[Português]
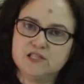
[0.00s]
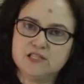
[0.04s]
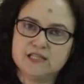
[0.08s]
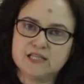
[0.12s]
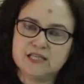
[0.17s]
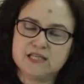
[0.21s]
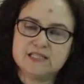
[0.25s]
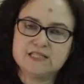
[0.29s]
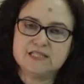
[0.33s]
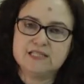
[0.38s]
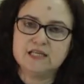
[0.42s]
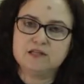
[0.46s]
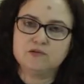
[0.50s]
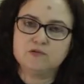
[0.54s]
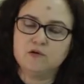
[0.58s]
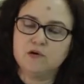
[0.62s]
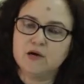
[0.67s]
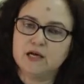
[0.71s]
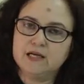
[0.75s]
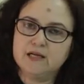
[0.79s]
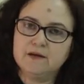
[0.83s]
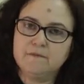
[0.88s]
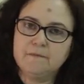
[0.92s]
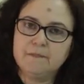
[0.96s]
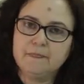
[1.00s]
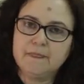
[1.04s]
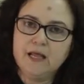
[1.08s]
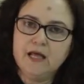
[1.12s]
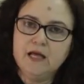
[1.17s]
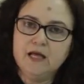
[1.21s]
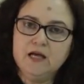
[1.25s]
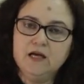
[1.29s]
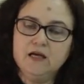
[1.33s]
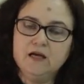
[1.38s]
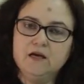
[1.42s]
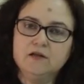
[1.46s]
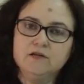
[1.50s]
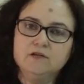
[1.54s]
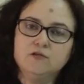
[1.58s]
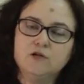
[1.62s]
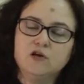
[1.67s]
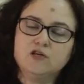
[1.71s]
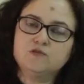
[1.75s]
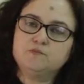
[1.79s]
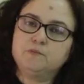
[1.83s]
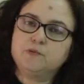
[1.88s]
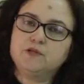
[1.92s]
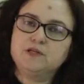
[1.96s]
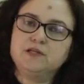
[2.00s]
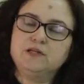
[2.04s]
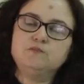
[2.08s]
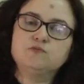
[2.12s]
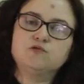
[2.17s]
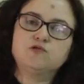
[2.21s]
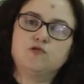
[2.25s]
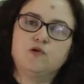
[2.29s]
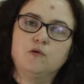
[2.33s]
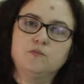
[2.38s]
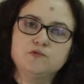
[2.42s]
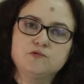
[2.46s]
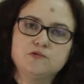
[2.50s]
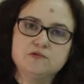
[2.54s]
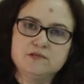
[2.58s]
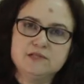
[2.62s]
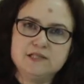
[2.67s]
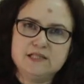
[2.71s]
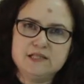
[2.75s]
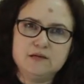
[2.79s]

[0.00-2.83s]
Ele está dizendo, olha, nós poderíamos, como os,